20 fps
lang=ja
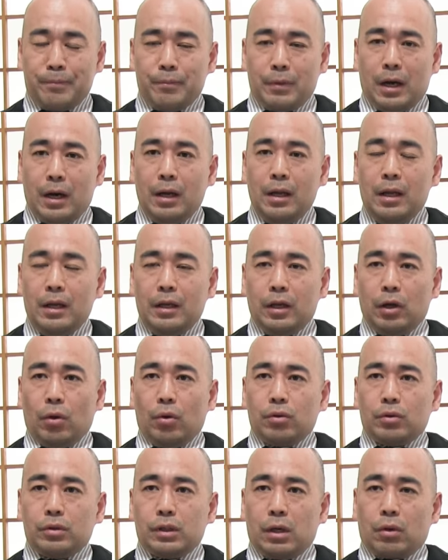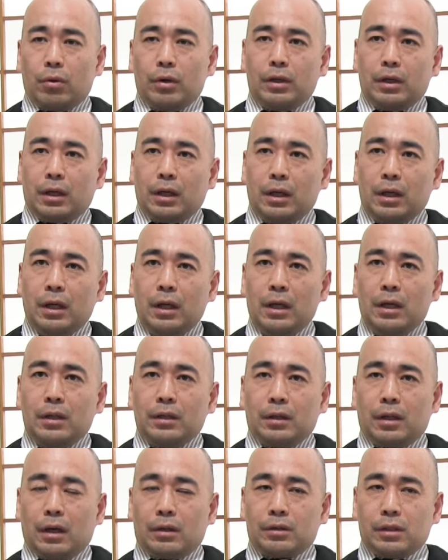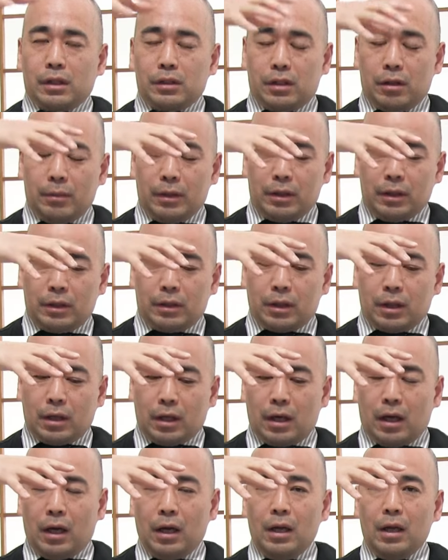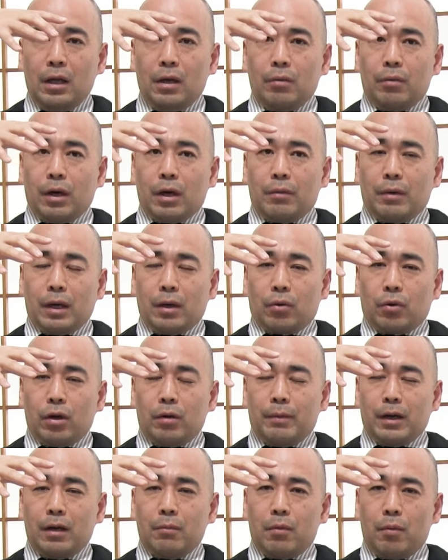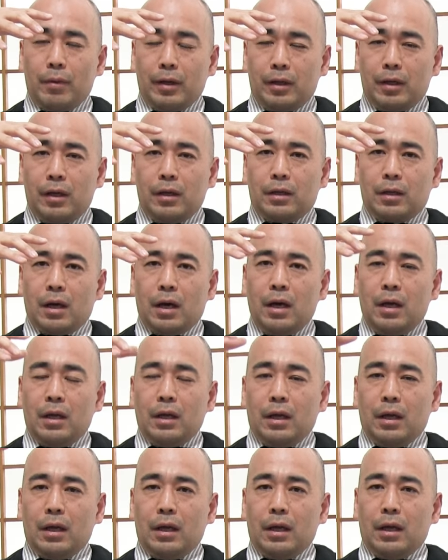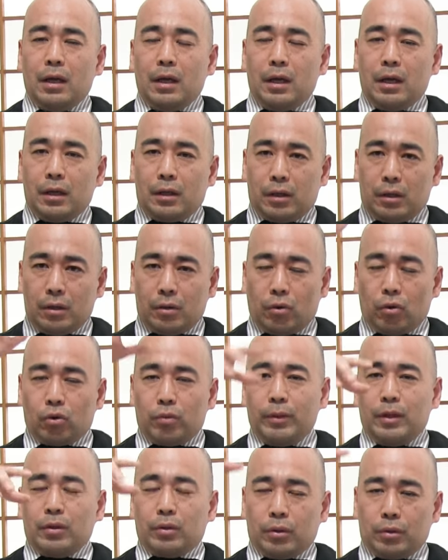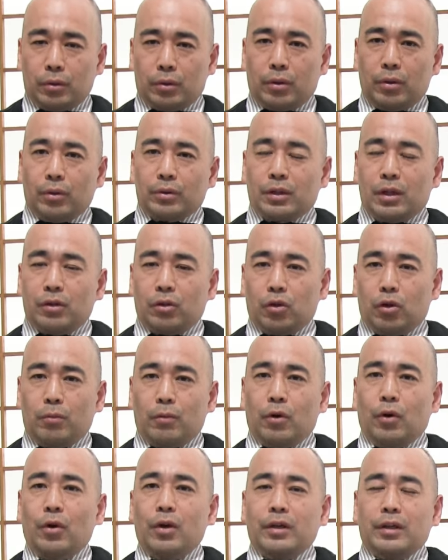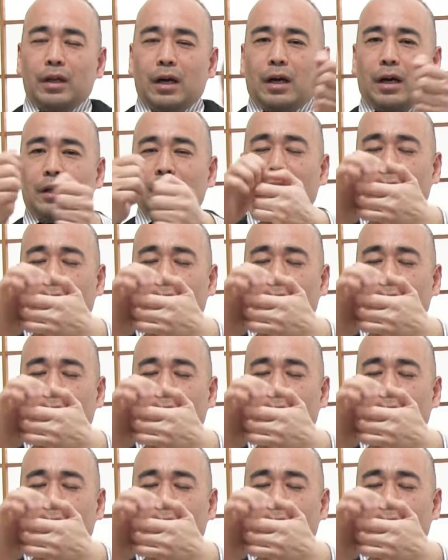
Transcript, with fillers: まあ、日本軍がこれだけたくさん攻めてきたから、我々これまで揉めていた、えー、国民党と共産党も仲